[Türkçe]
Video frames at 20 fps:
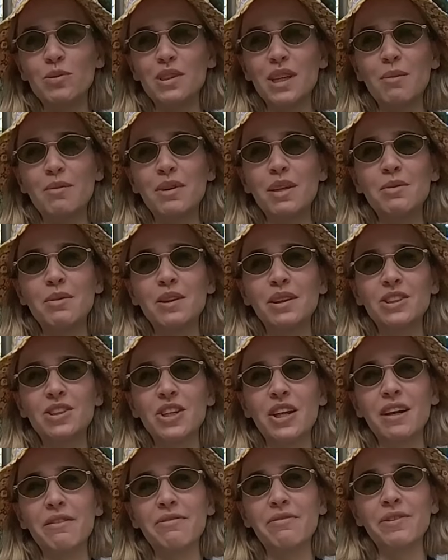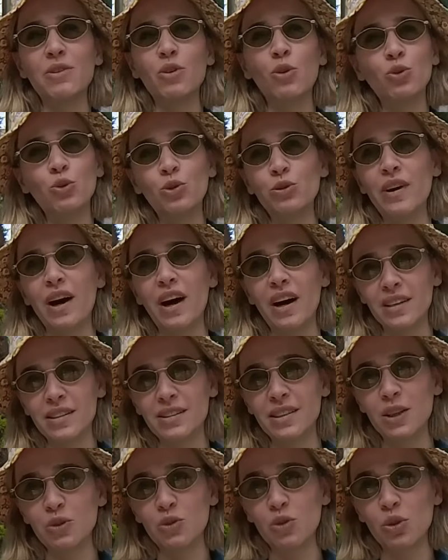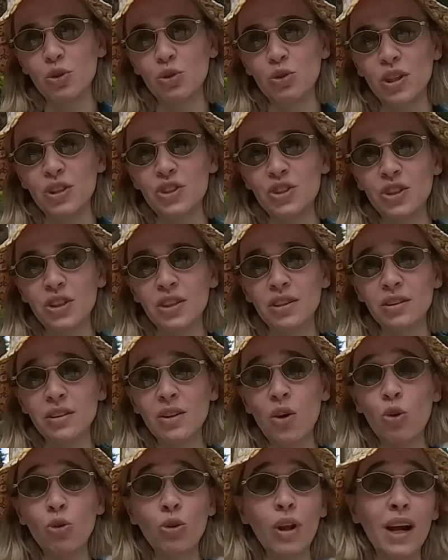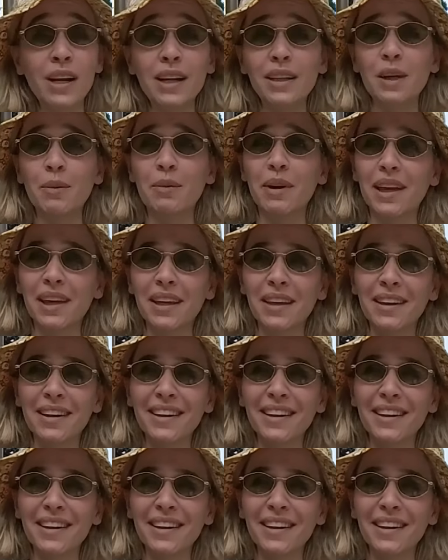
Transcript: mesela biri bana şerefin onur ve haysiyet olduğunu açıkladığında onlar ne demek